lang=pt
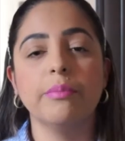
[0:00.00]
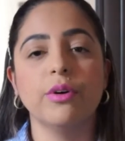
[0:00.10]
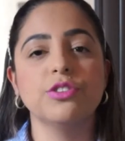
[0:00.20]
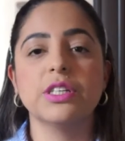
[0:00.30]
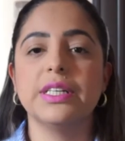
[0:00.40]

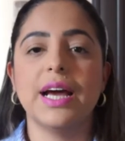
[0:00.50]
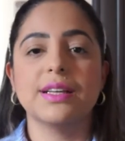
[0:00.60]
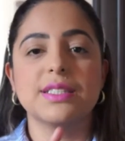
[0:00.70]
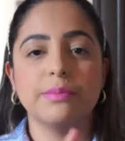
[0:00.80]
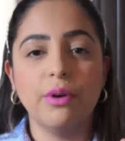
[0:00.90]
pode criar
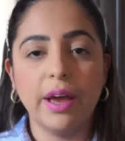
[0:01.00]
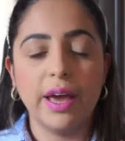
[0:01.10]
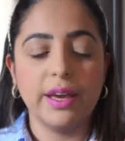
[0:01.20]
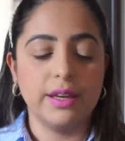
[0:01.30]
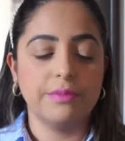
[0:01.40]

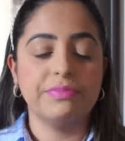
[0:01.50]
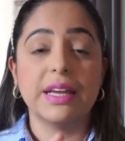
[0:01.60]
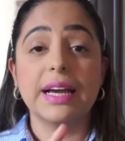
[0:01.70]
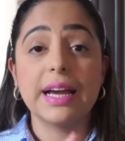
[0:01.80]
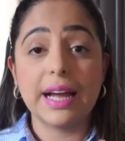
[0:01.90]
seborreia,
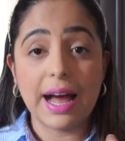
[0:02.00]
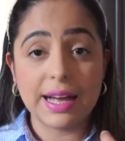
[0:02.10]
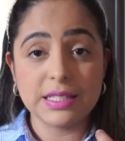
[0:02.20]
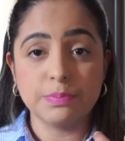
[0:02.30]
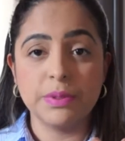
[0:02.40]

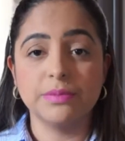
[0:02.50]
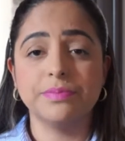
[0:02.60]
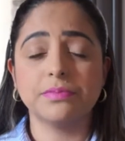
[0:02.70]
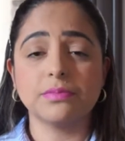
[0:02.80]
caspa,